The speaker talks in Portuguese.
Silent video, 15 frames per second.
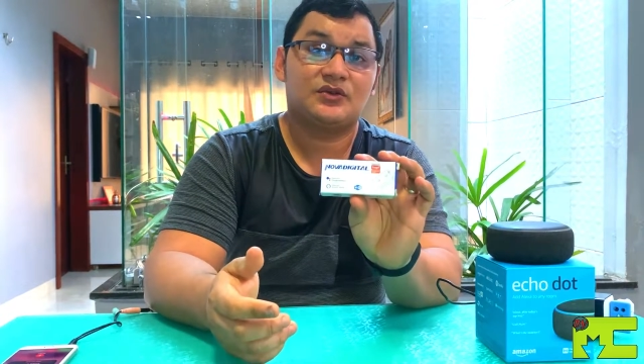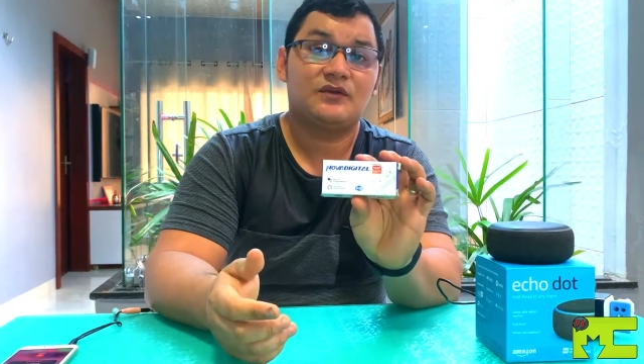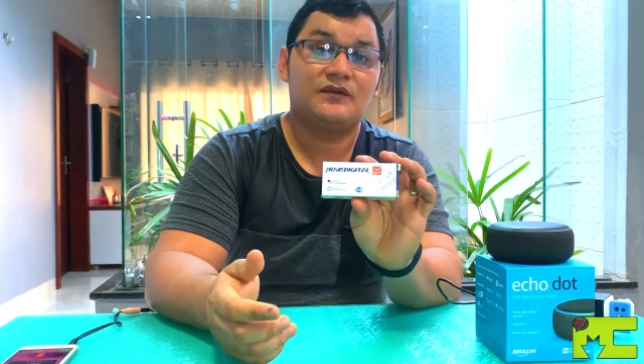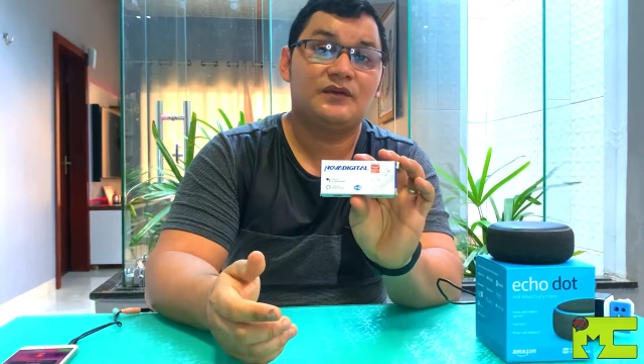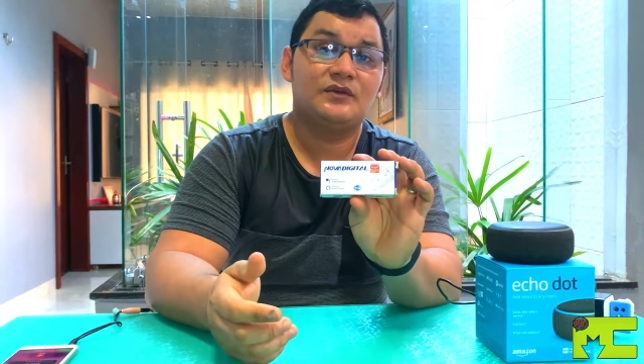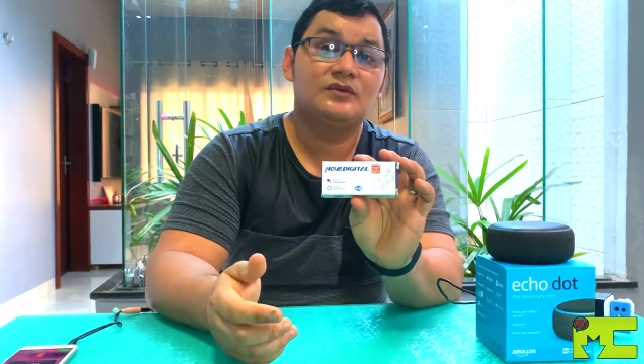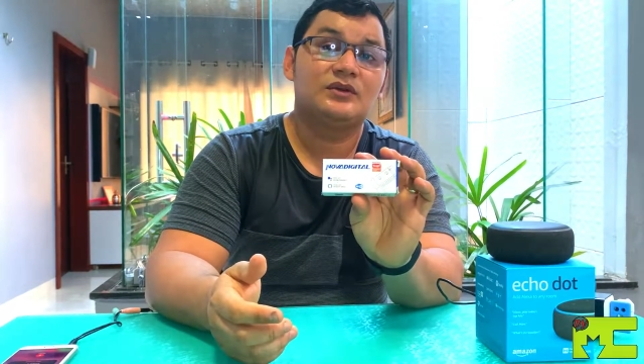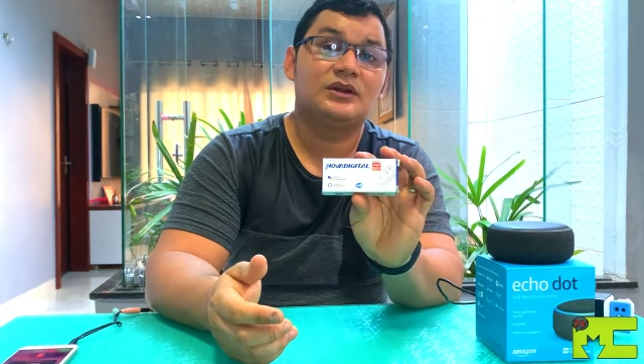
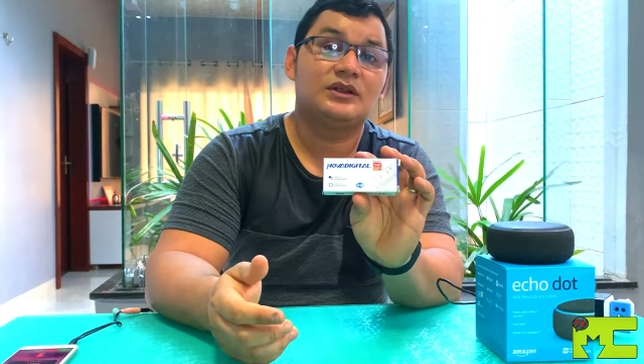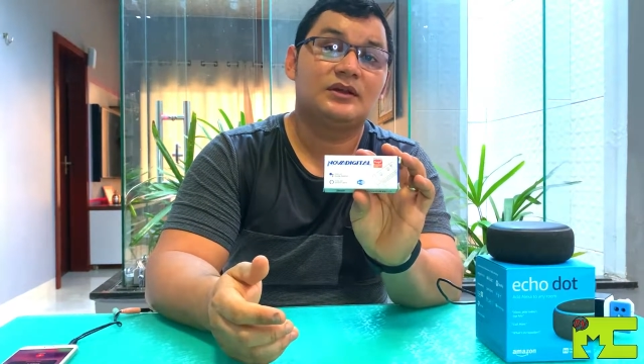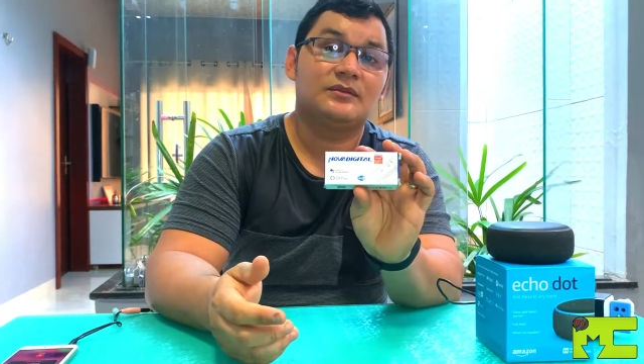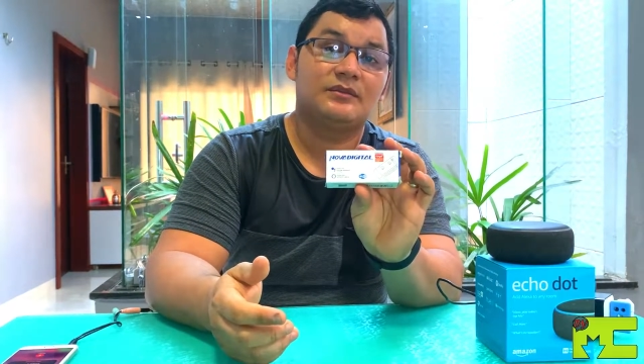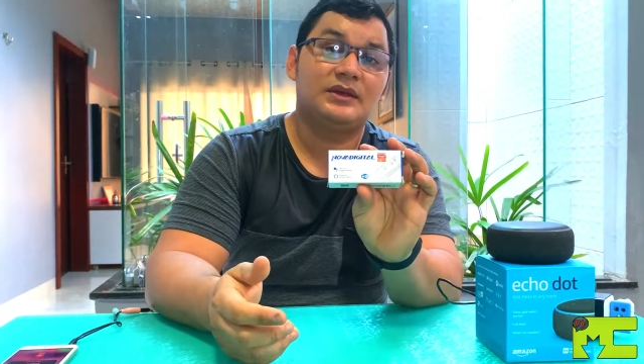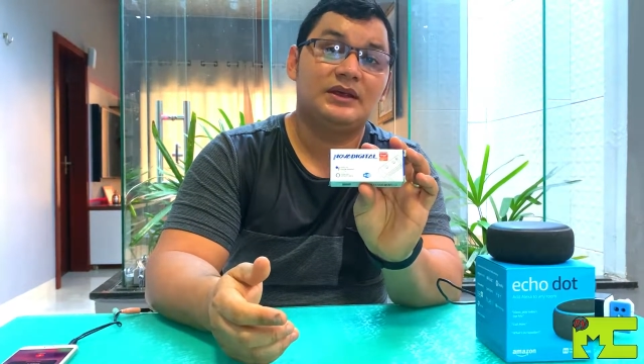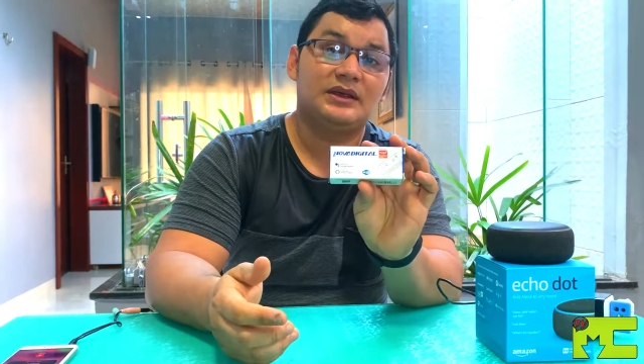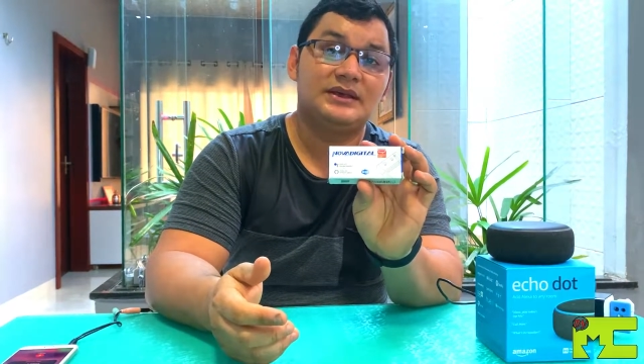configura
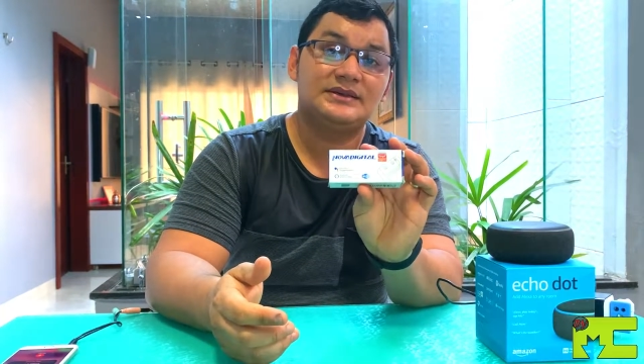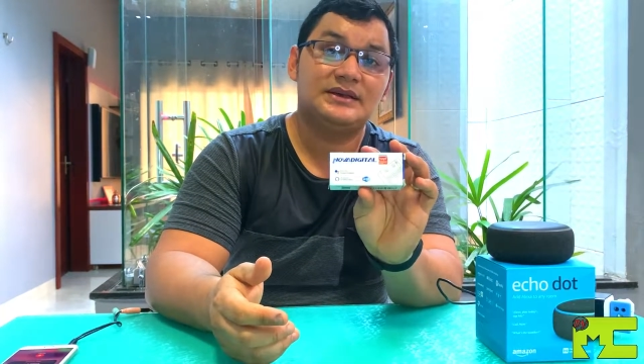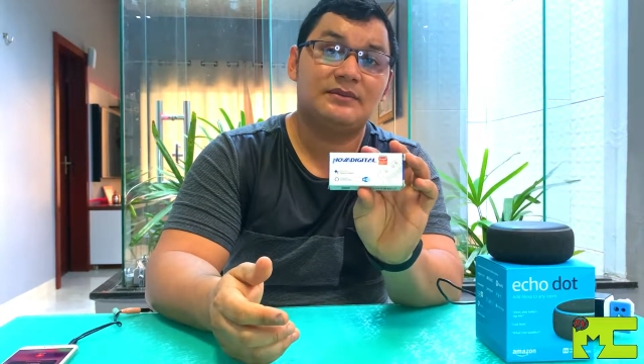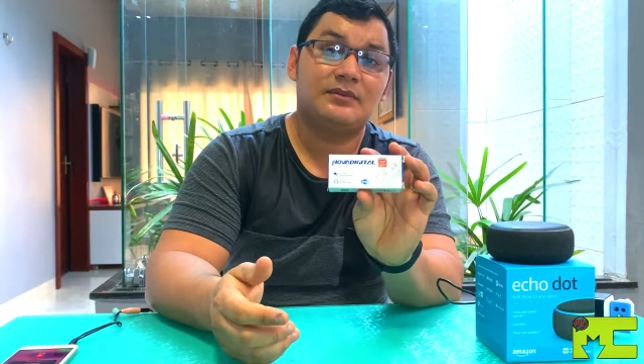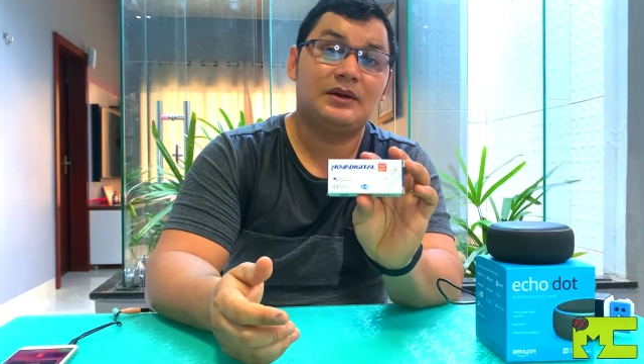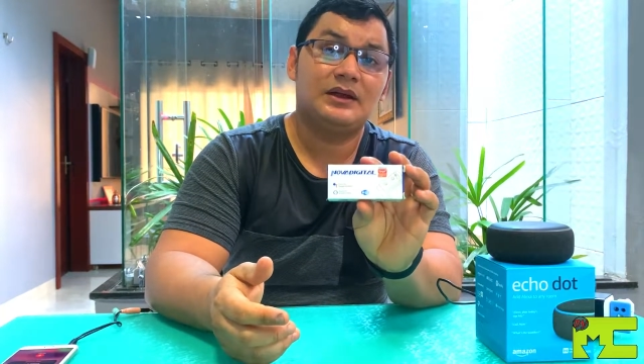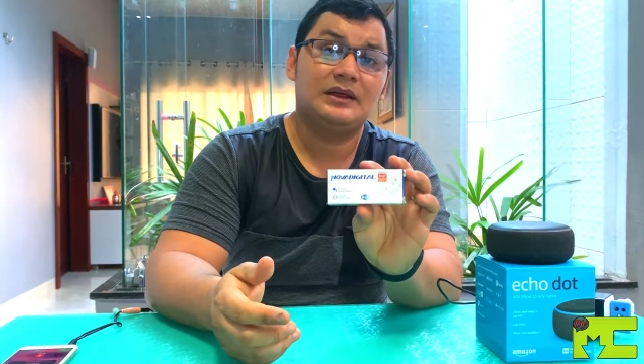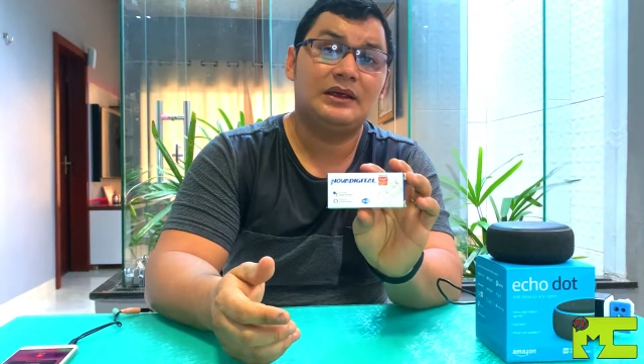também esse
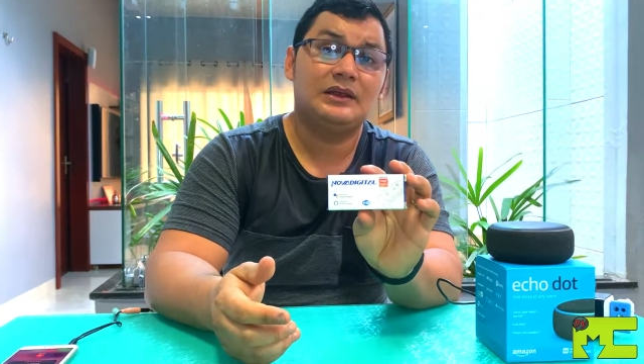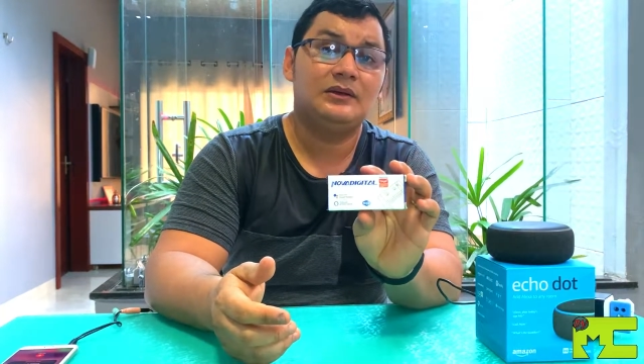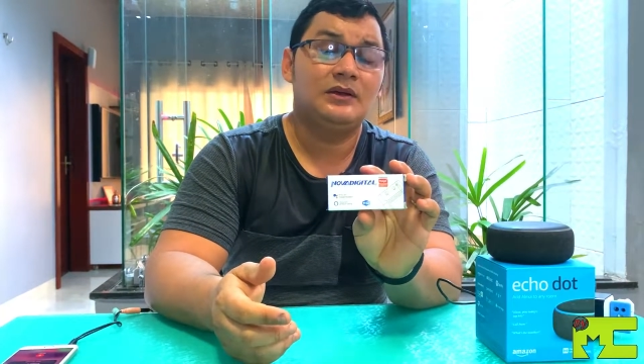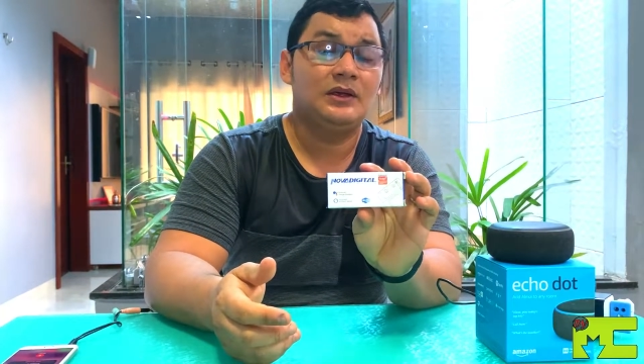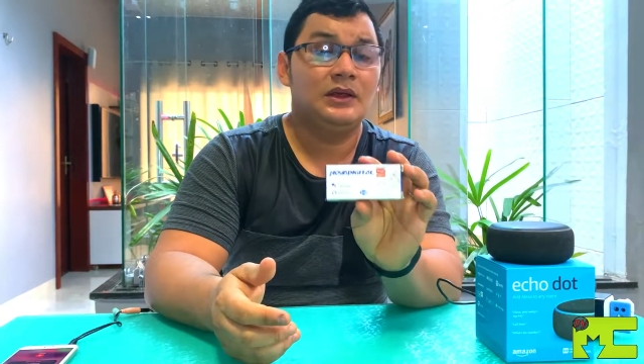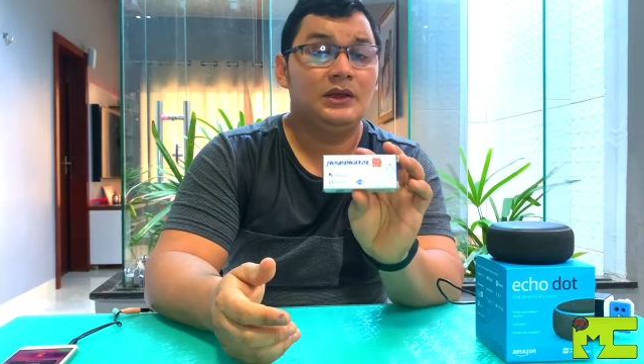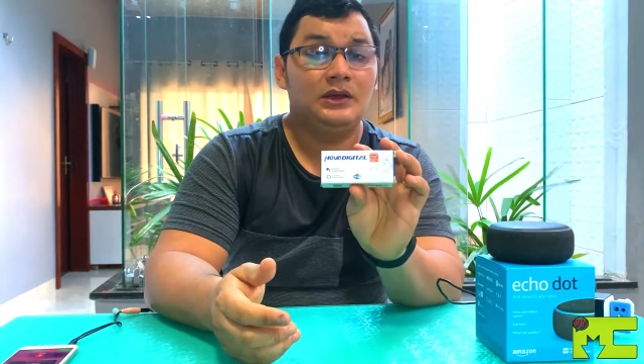aparelho